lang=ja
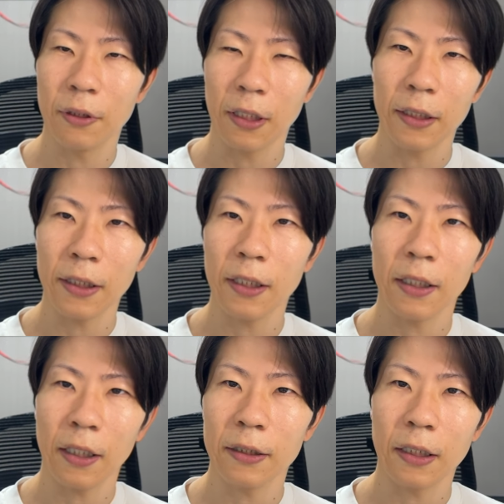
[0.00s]
外見以
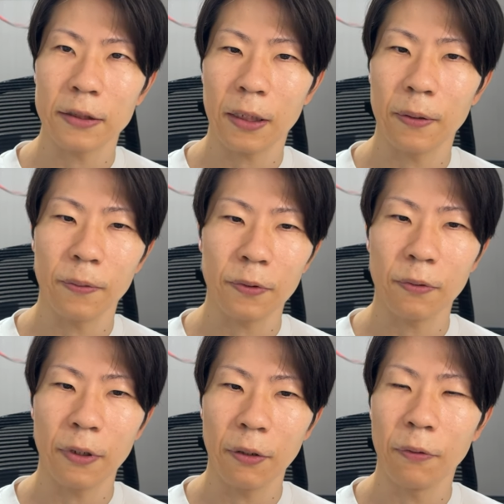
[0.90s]
外で判断されること
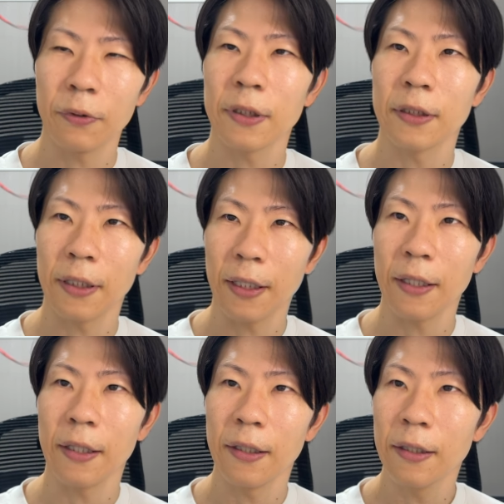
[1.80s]
の方が多いん
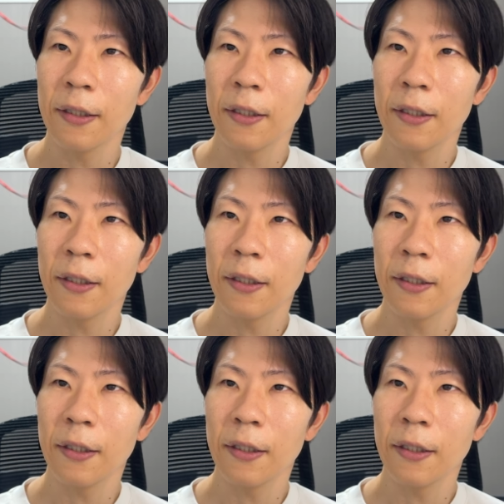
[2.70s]
で、